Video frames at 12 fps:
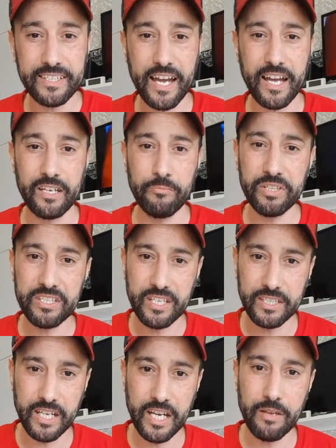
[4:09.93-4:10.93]
داخلين
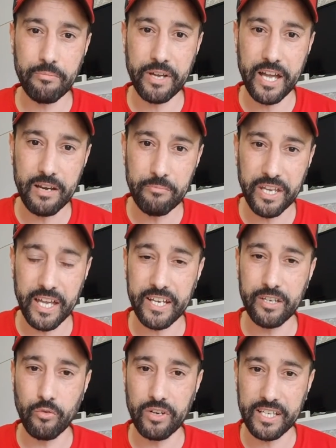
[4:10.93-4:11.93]
بالتدريب
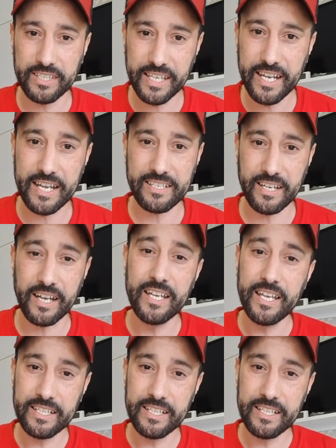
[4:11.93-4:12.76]
المهني ولا الدراسه